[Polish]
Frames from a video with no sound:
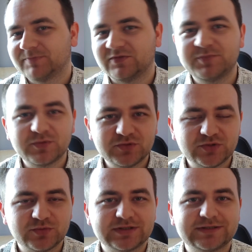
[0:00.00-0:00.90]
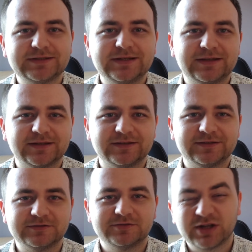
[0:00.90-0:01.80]
wypełniły
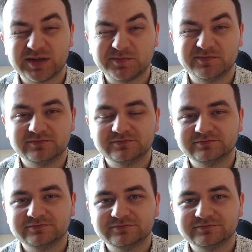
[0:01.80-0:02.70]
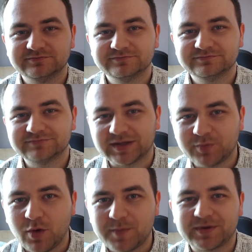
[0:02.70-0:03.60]
E, trochę mm, tak
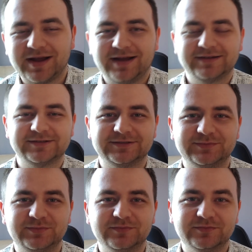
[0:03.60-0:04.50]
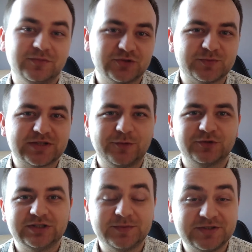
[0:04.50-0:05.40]
po łebkach, może
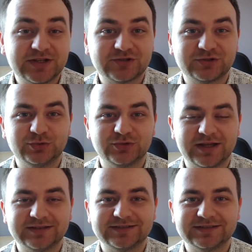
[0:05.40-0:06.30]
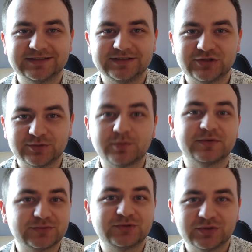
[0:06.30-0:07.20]
myślały, że nie będzie aż tylu chętnych i się po
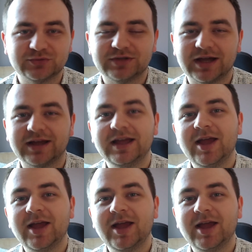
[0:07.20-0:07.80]
prostu się uda.